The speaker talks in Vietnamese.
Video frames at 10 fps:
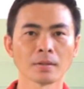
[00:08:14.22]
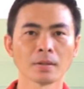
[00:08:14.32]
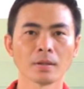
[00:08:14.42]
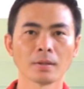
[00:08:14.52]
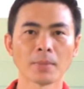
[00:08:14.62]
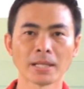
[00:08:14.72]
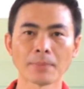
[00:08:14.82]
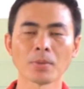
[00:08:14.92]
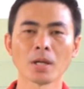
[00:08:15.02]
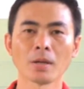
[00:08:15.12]
Ờ, bài
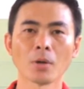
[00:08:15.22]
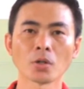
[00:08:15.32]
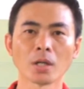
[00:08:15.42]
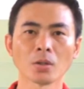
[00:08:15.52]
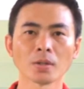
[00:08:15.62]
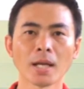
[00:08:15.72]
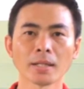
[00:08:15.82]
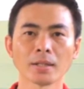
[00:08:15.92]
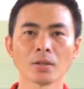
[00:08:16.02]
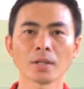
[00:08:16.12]
tập à, bảo trợ cổ tay
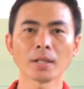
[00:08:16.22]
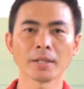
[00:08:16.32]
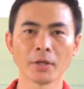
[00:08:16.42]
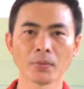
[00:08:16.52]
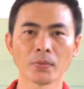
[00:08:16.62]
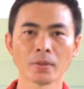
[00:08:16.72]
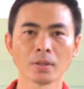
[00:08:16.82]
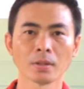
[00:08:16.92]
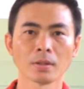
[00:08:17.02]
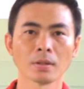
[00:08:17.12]
thì có rất là nhiều
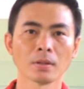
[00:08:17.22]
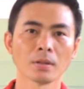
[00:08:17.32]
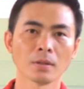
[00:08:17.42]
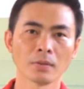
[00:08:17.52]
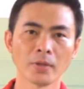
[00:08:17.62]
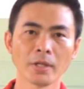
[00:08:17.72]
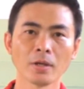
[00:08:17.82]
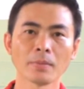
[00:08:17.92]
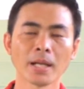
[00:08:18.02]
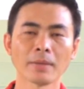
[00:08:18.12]
ờ, video
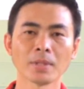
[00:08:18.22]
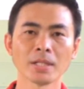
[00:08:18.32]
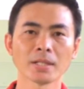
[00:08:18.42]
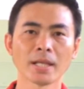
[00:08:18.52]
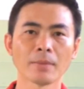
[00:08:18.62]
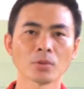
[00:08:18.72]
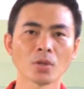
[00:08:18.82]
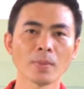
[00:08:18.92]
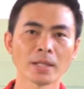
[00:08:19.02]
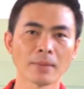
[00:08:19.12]
hôm nay mình chia sẻ một
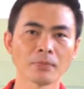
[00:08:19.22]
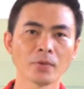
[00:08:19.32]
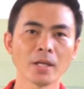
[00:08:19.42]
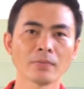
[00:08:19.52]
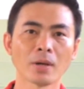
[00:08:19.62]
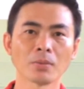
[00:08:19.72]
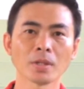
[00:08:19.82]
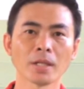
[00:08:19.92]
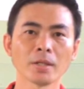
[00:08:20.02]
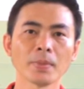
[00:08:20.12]
số bài tập với hy vọng có
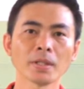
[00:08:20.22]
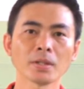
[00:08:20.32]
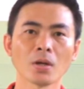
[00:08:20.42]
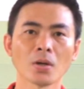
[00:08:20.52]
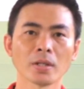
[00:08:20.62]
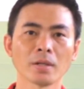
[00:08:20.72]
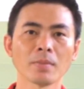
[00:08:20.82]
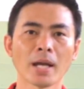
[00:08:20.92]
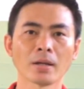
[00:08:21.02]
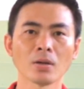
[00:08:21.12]
thể giúp ích cho những
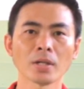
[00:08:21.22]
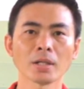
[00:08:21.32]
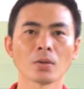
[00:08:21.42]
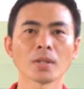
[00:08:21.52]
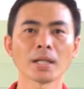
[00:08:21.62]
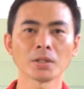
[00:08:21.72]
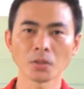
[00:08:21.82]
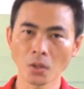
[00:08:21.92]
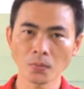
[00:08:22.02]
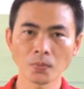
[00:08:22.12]
bạn có cái cổ tay chưa
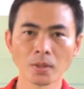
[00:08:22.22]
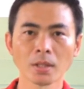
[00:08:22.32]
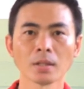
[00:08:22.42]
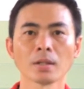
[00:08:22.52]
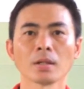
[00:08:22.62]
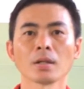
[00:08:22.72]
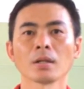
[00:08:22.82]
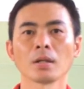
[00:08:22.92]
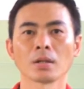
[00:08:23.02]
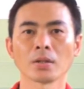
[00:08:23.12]
tốt
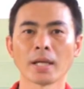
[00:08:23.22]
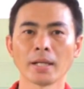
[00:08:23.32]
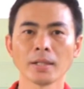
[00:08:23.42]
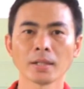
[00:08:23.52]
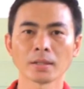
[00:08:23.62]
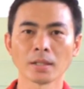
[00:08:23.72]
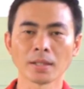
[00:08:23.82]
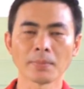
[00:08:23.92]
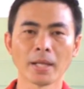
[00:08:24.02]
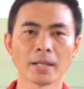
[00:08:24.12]
có thể tự
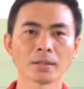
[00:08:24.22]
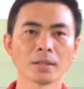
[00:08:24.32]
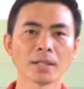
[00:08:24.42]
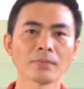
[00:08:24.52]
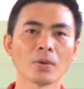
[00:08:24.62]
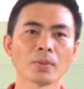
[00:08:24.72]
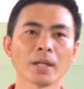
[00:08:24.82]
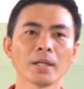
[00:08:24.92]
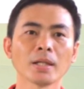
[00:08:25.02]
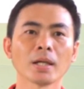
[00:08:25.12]
tập luyện tự khắc phục
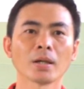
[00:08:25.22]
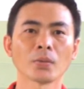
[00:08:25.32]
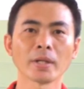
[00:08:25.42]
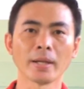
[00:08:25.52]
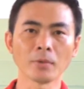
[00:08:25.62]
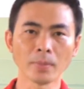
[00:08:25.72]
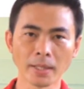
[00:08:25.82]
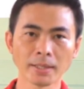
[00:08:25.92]
cái khuyết điểm của mình